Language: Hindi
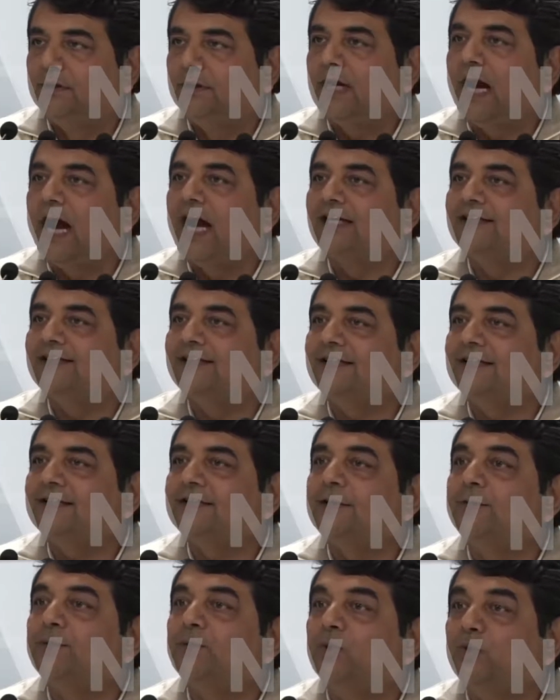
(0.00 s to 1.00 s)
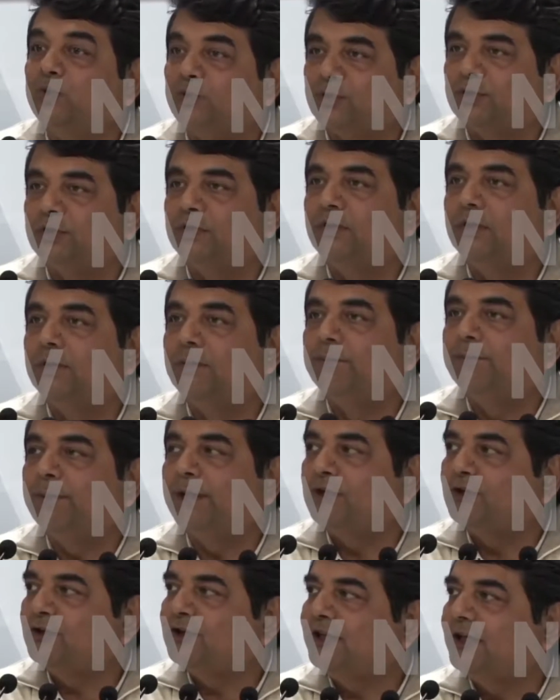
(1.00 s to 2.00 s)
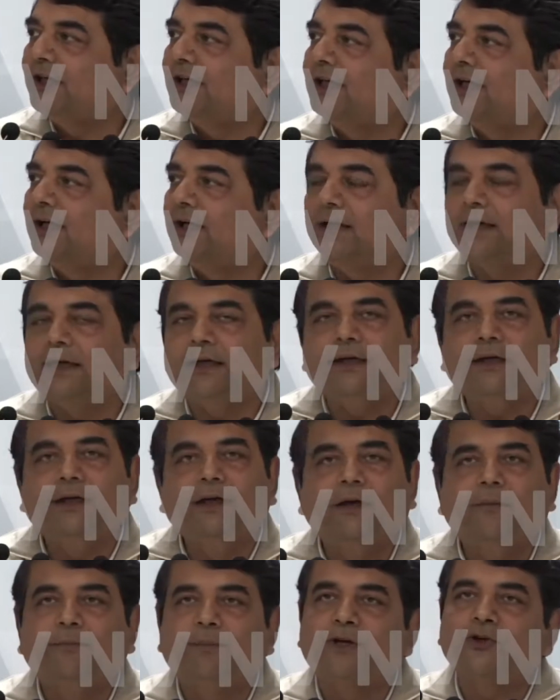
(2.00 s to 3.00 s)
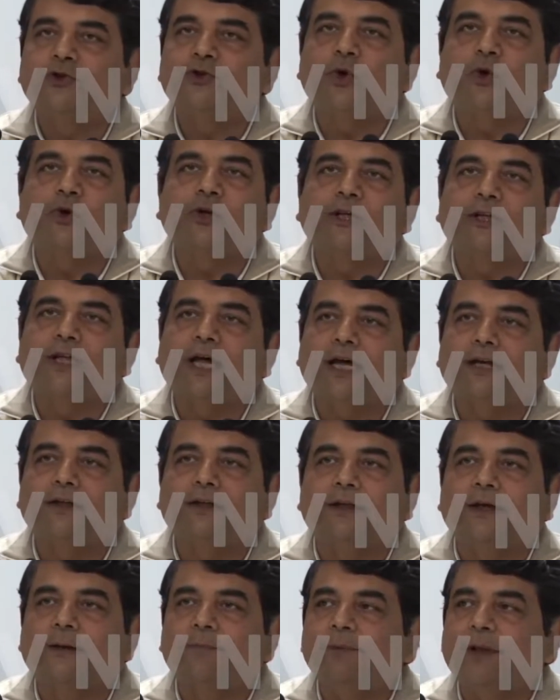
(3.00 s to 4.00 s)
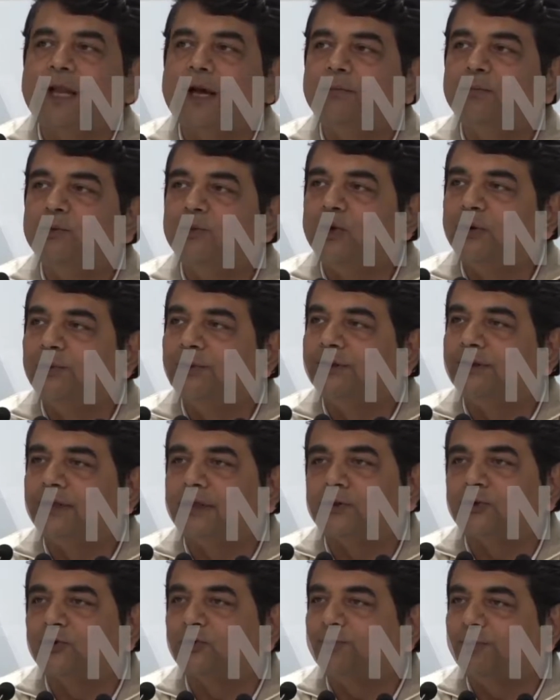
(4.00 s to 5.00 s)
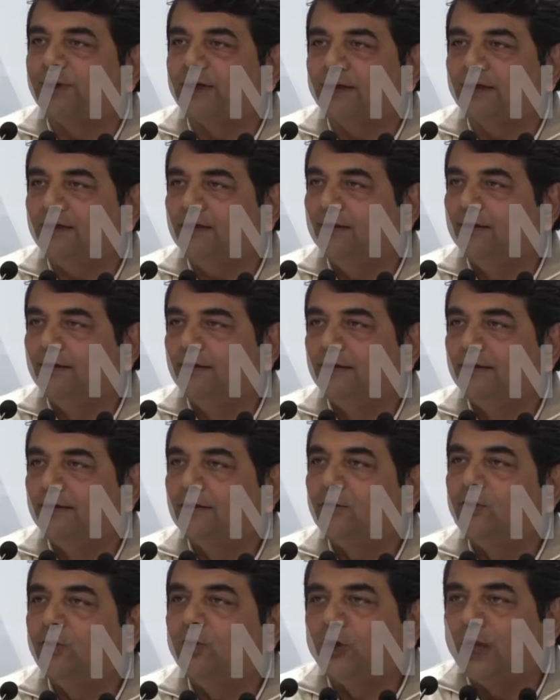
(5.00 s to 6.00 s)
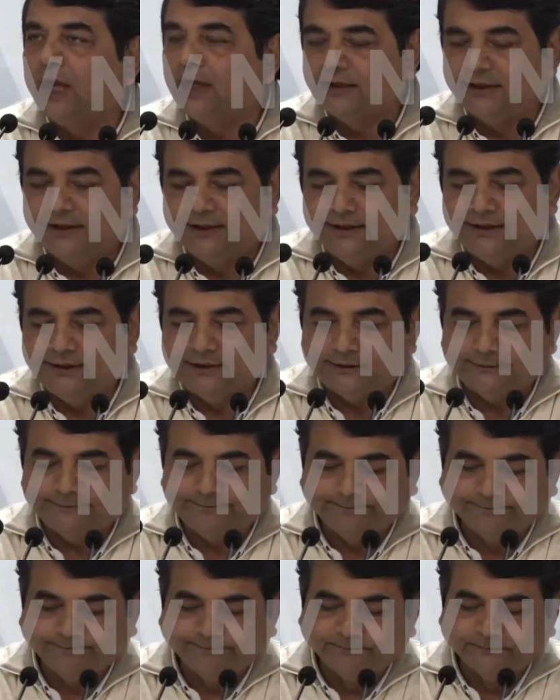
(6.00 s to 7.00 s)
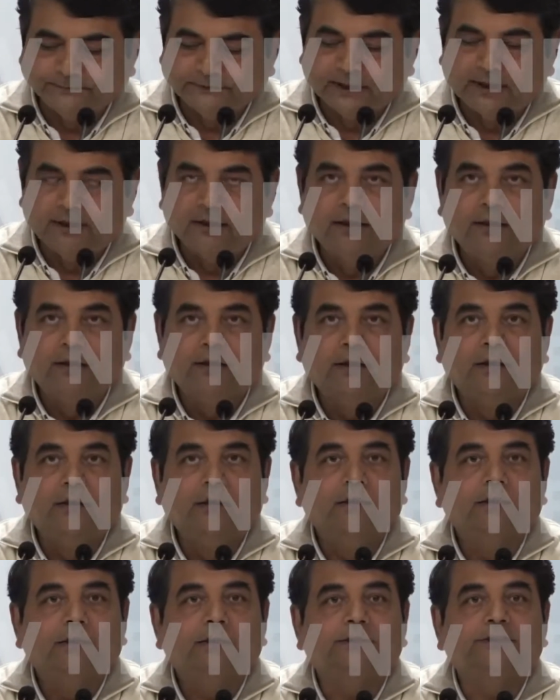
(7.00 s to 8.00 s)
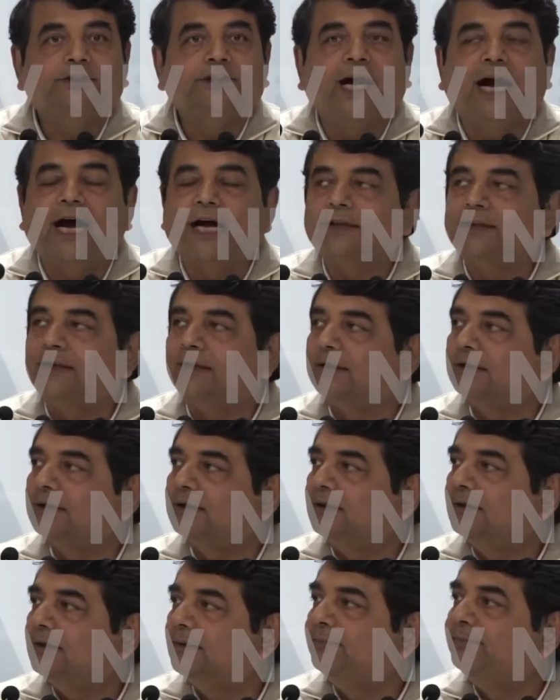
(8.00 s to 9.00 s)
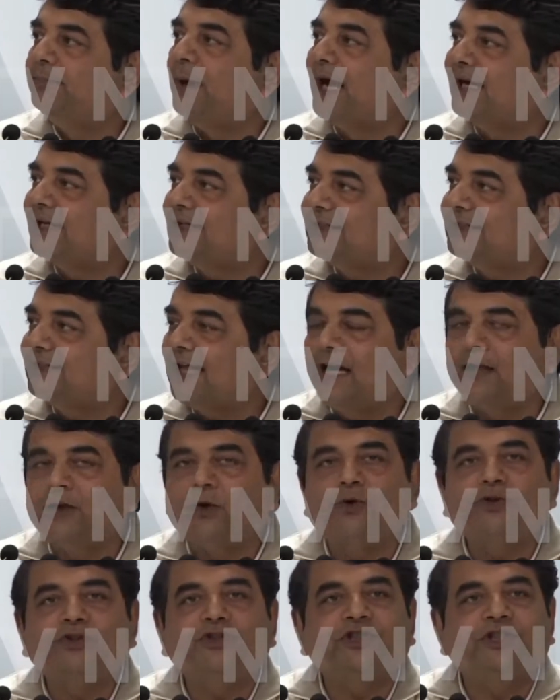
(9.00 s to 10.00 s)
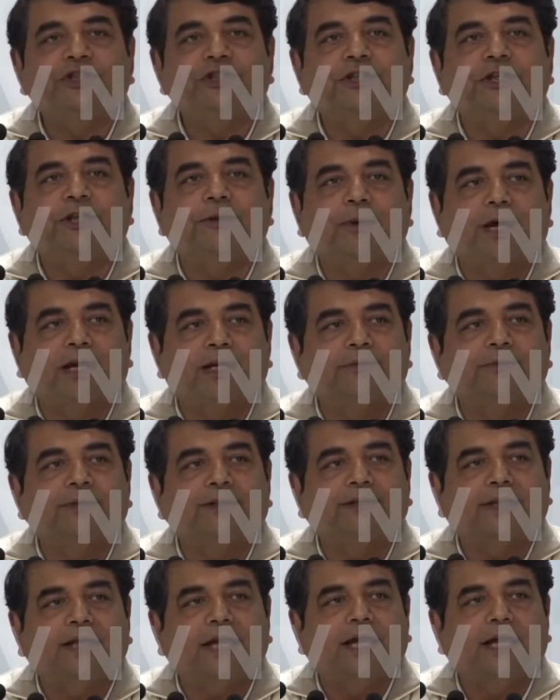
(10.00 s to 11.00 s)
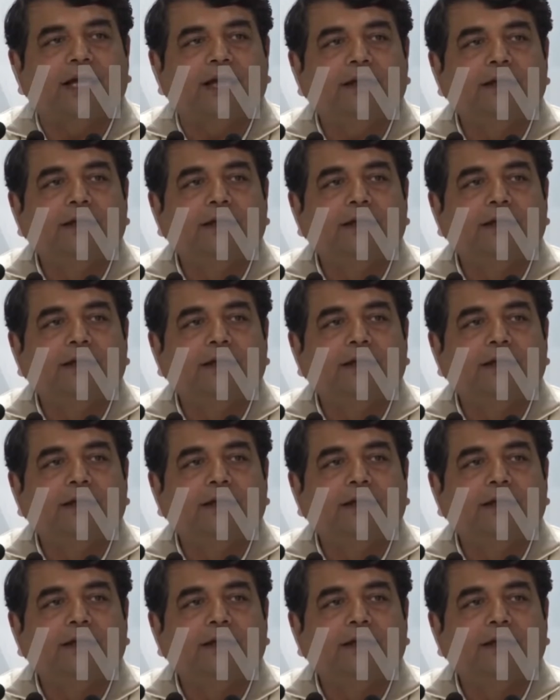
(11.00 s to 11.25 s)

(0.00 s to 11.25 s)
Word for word: कागजी सबूत पेश किए गए हैं पर चौकीदार ने अपना मुंह अभी तक उस पर खोला नहीं है जहाँ तक पाकिस्तान और चीन के बारे में था